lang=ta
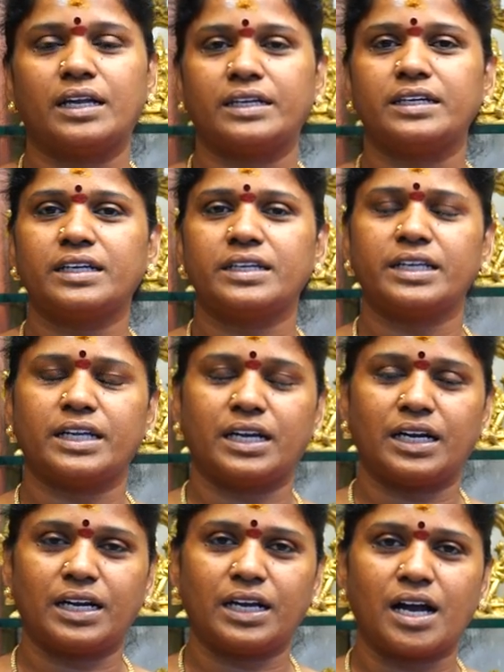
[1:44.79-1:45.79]
லண்டன்
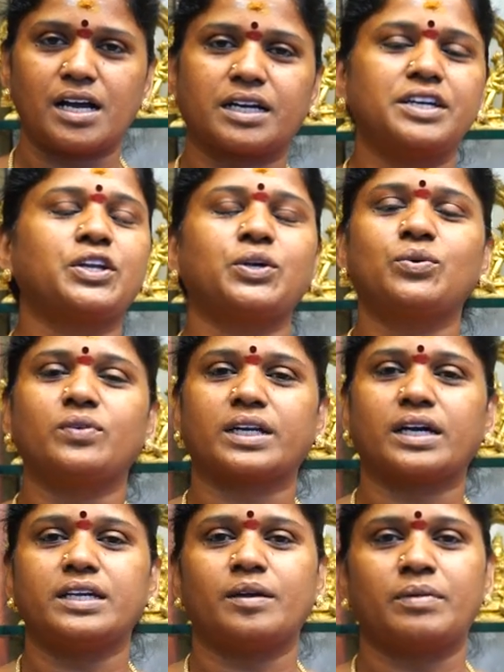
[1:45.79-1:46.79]
எல்லா கண்ட்ரிக்கும்
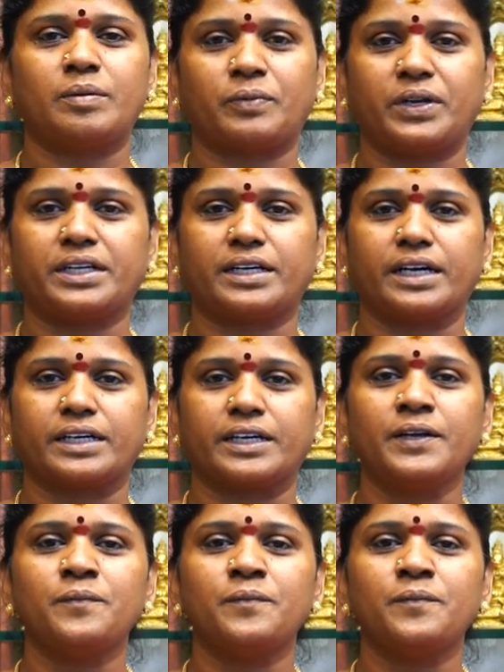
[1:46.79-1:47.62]
வராகி அம்மன் போயிட்டாங்க